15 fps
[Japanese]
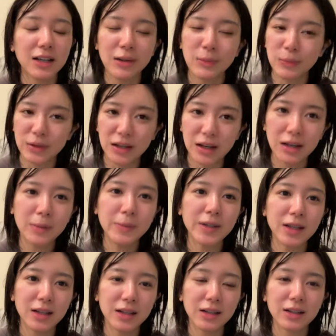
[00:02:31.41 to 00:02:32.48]
いやでもなみ
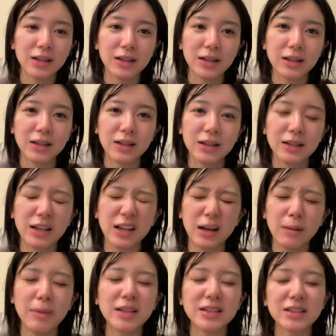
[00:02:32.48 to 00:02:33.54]
たいな、いや
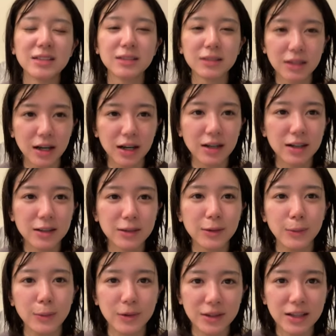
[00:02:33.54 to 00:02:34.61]
我慢するか
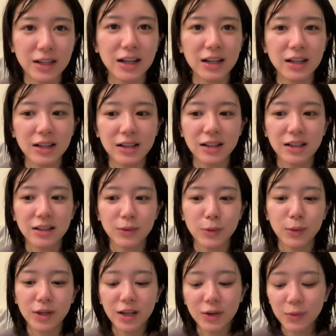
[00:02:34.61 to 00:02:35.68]
と思って
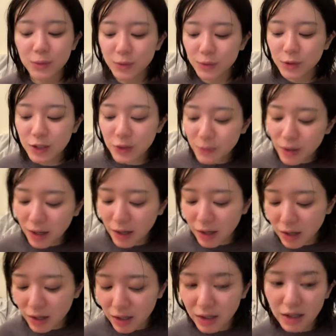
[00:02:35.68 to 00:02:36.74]
お稽古の時は
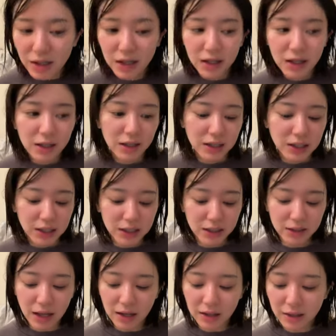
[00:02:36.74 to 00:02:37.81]
一
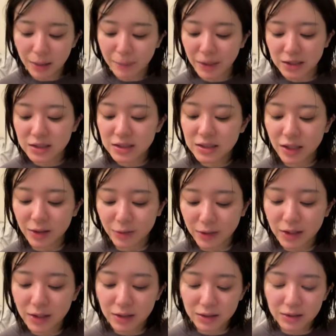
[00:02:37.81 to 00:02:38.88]
旦我慢したのね。